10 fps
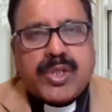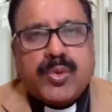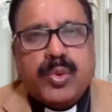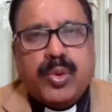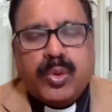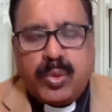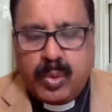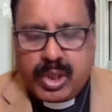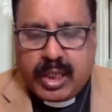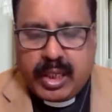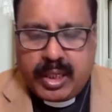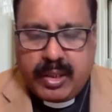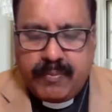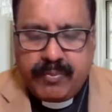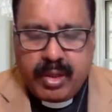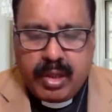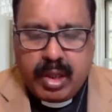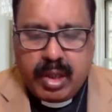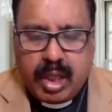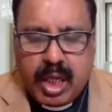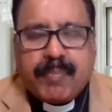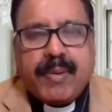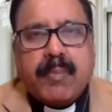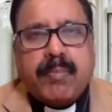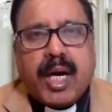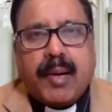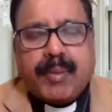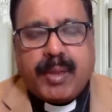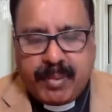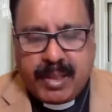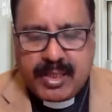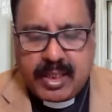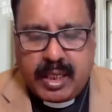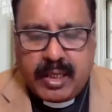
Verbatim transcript: बस वो उठकर अपने बाप के पास